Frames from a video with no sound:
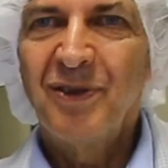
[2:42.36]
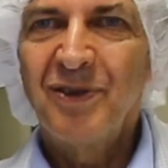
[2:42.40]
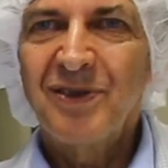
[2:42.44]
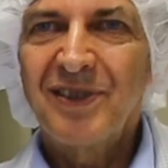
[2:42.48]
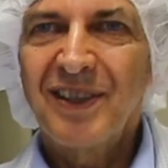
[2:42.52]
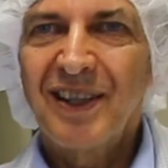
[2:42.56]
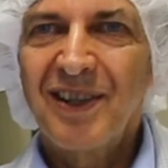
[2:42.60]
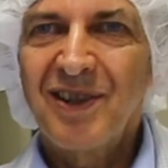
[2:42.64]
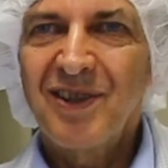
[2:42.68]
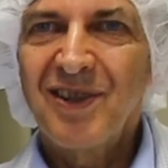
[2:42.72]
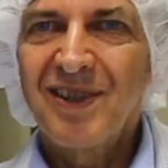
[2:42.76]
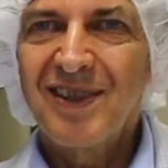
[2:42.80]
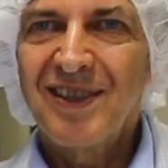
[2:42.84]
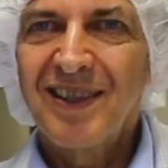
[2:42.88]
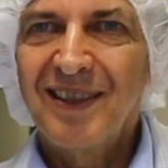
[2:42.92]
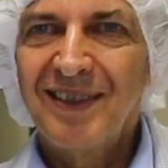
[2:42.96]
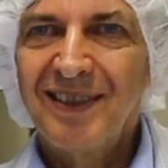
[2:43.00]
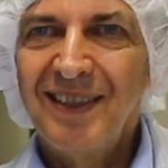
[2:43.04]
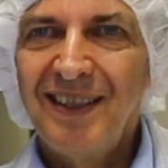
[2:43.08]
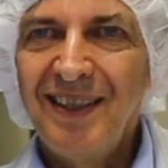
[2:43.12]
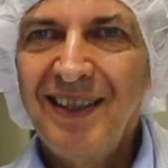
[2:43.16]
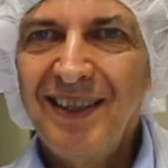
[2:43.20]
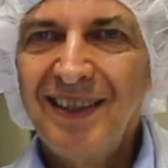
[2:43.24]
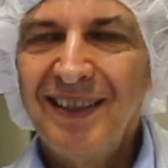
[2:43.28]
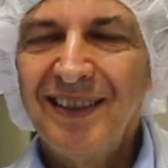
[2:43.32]
österreichischen
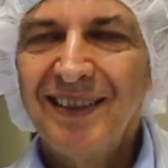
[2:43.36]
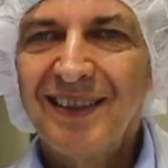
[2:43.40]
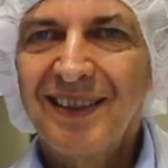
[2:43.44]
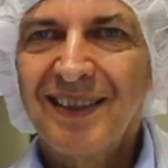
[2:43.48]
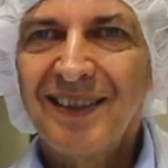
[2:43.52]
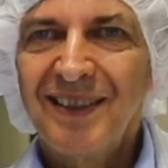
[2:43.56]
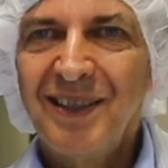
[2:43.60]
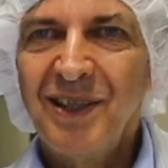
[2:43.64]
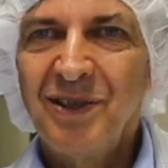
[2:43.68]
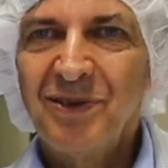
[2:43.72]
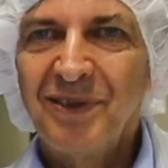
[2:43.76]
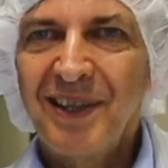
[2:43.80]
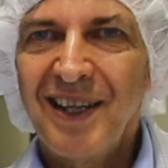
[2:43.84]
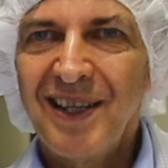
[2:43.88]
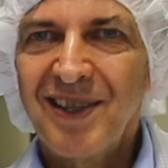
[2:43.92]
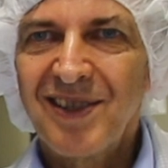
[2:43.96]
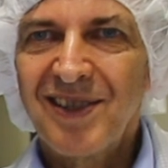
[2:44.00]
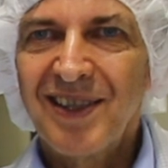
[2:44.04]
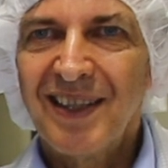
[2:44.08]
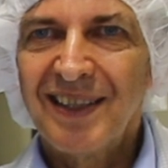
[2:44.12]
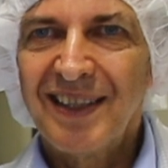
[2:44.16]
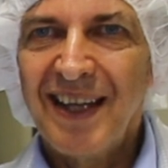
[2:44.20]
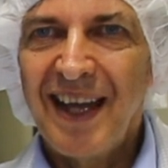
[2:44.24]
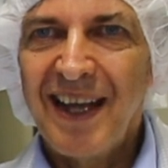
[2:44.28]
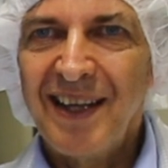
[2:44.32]
Satelliten, den TOG
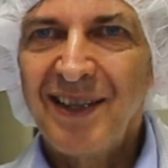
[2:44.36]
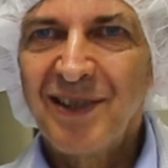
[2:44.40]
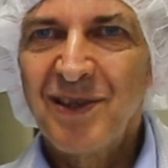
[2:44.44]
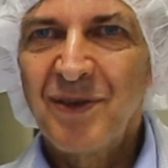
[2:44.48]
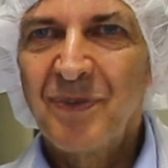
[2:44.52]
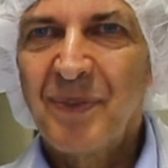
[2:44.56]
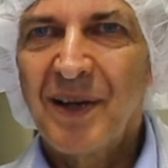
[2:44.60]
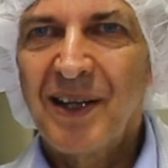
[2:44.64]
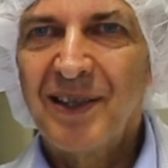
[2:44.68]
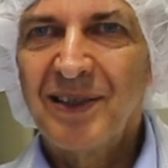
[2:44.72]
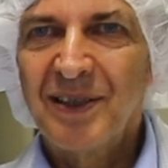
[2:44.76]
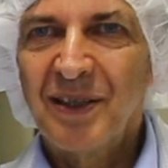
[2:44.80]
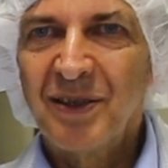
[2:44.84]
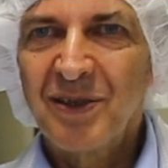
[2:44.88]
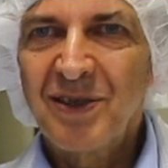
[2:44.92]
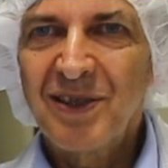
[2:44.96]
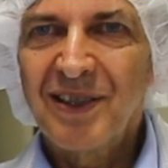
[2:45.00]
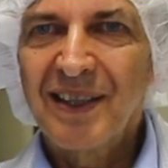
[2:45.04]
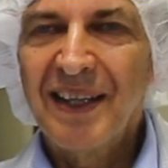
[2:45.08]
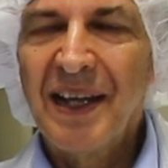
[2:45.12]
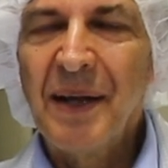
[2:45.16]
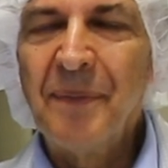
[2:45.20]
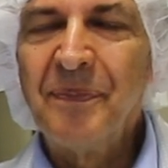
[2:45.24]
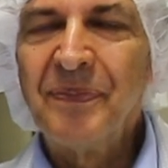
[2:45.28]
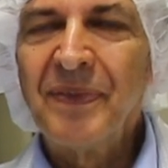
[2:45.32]
Sat 1 Breit
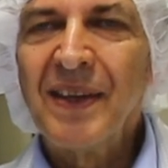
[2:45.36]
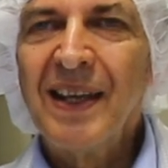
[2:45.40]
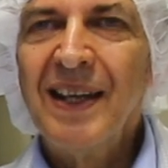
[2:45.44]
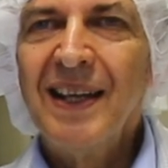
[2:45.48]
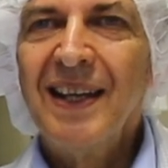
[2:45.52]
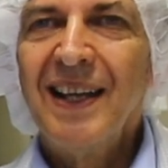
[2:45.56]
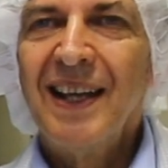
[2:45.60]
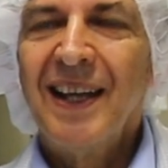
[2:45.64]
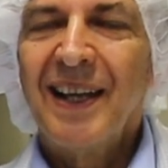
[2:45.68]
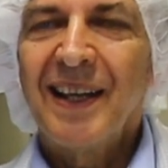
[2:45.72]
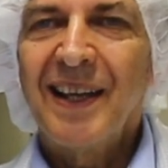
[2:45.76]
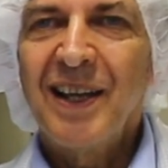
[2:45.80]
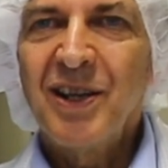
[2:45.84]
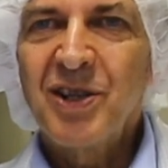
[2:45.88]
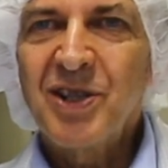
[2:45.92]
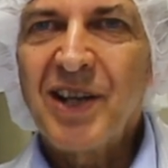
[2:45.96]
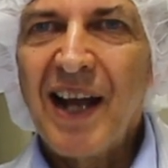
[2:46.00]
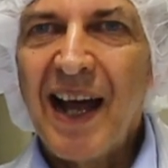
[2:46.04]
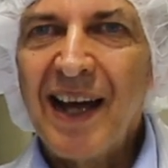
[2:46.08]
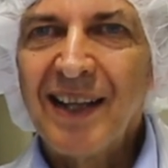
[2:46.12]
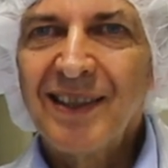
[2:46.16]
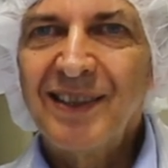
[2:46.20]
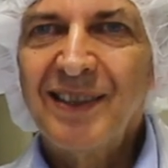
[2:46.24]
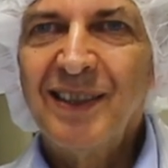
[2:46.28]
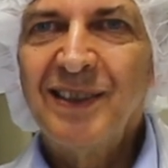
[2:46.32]
Austria,
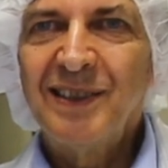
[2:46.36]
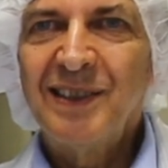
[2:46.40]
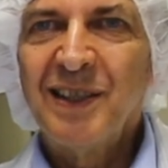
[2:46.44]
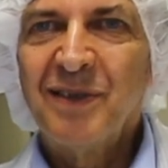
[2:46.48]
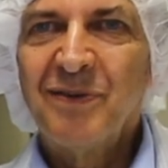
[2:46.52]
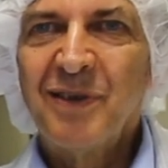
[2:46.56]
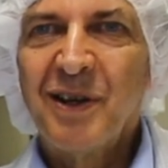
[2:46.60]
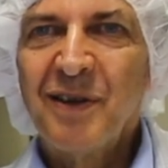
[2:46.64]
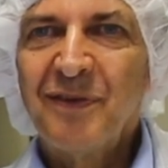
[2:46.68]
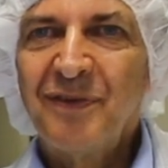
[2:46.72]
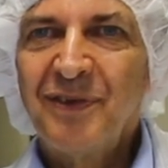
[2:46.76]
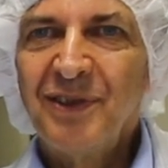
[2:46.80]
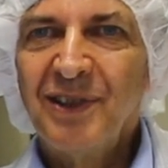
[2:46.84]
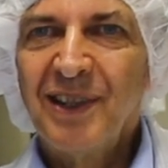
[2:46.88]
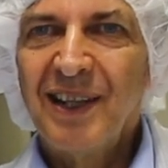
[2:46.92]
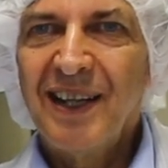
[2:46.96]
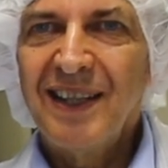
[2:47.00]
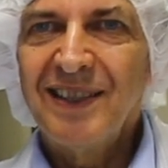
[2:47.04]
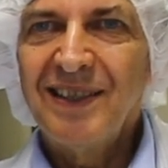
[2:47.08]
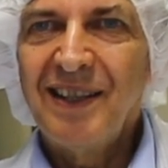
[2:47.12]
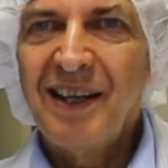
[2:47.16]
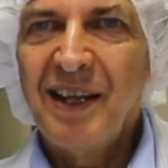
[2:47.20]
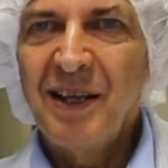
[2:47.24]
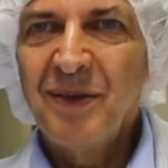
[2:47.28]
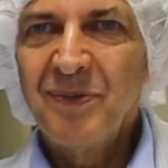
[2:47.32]
gestartet. Der war für
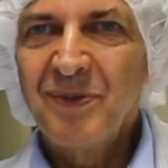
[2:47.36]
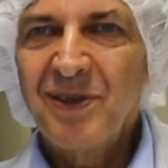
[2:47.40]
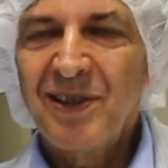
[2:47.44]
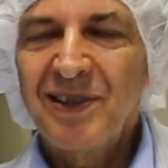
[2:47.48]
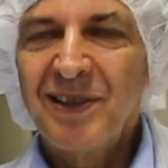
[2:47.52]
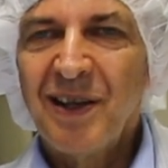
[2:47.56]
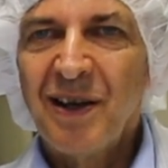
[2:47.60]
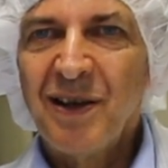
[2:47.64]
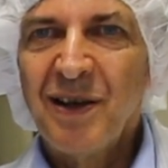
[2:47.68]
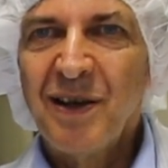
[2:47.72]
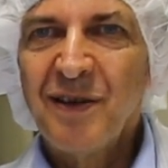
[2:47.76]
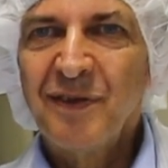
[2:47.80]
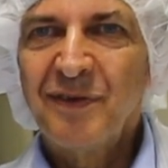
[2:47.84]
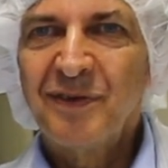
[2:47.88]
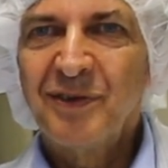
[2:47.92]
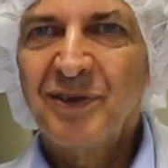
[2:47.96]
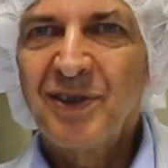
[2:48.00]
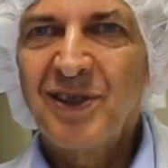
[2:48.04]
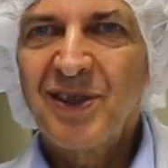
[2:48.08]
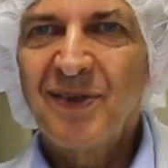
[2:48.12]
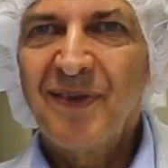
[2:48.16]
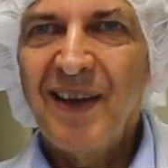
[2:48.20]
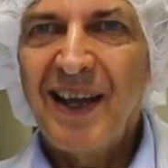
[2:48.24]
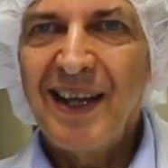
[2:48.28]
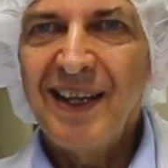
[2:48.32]
eine Lebensdauer
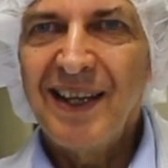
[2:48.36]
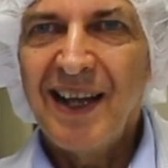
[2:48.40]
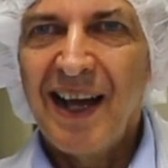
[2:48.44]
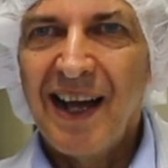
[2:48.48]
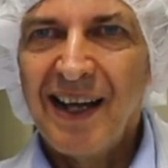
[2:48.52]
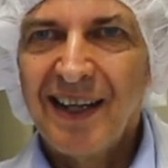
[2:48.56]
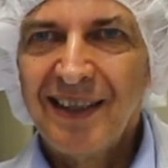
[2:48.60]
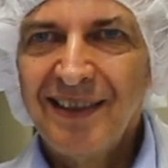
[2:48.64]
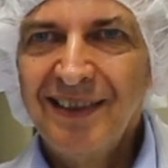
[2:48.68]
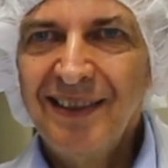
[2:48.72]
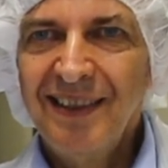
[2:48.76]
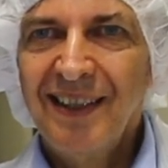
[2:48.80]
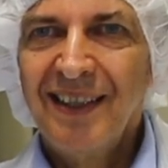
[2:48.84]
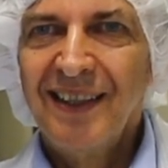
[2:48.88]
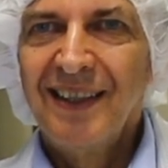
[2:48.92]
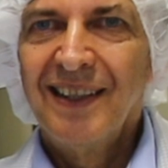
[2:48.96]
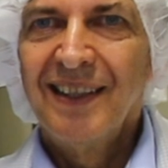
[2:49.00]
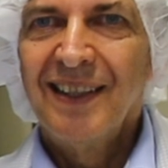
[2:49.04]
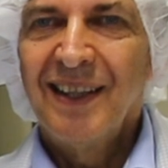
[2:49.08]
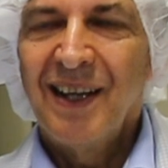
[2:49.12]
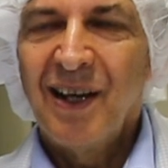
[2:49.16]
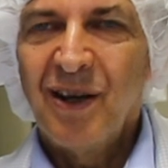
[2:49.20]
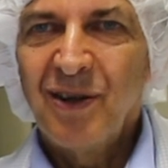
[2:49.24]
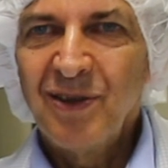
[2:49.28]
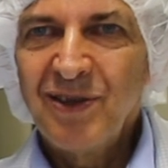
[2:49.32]
von zwei Jahren
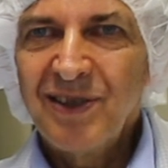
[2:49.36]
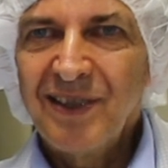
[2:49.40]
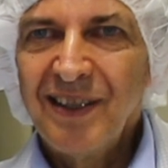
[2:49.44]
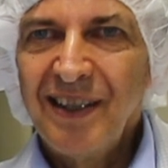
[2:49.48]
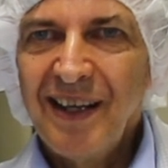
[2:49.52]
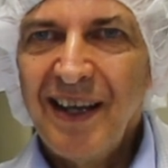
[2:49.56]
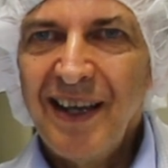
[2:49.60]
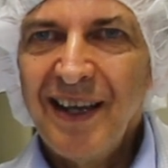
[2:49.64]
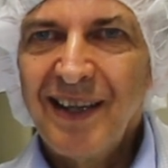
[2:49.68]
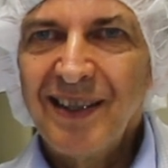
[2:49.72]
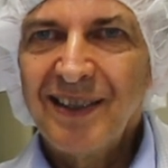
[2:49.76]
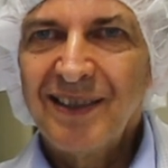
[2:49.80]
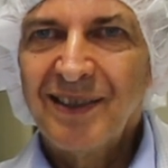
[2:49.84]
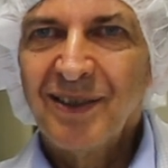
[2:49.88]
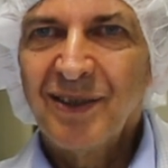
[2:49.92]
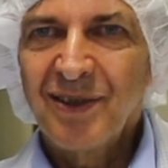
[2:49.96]
ausgelegt.